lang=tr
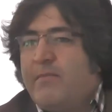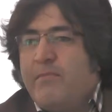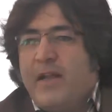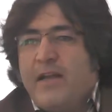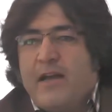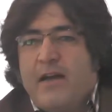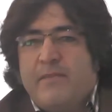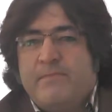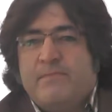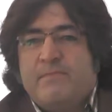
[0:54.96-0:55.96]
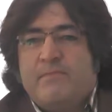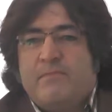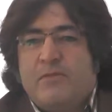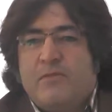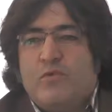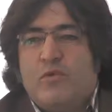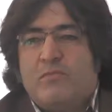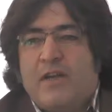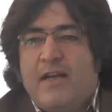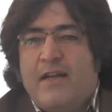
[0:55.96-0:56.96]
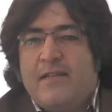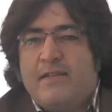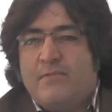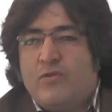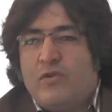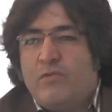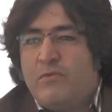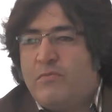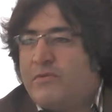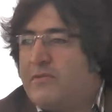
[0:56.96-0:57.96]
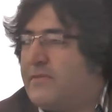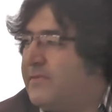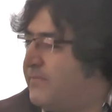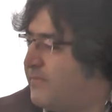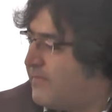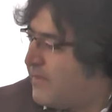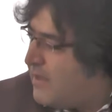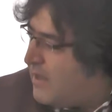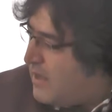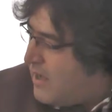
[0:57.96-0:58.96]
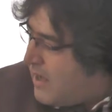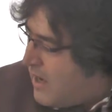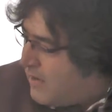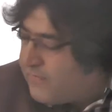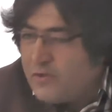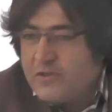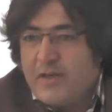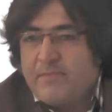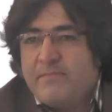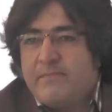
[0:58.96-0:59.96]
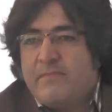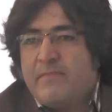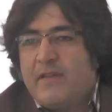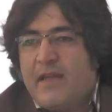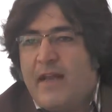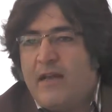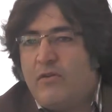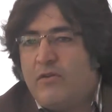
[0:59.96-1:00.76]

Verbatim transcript: Melike Hanım bizim kurumsal iletişim sorumlumuz, Ayfi Hocam, Genel